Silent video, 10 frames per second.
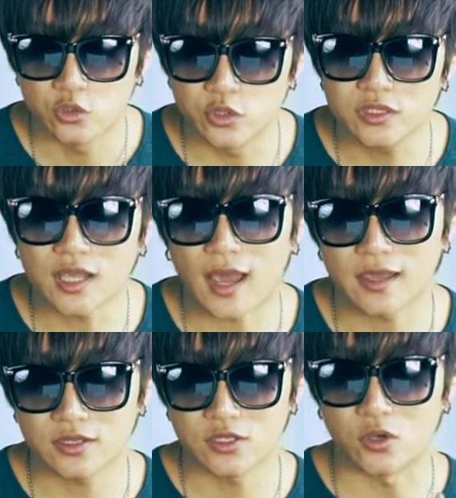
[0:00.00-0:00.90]
云
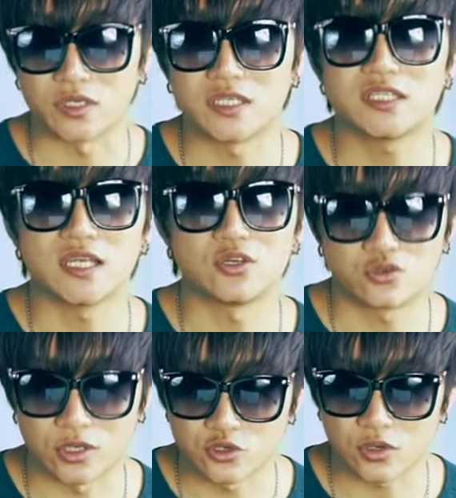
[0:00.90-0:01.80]
台有一键
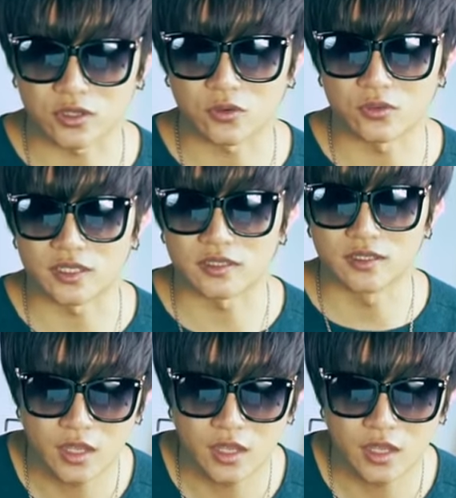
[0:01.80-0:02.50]
旋转功能。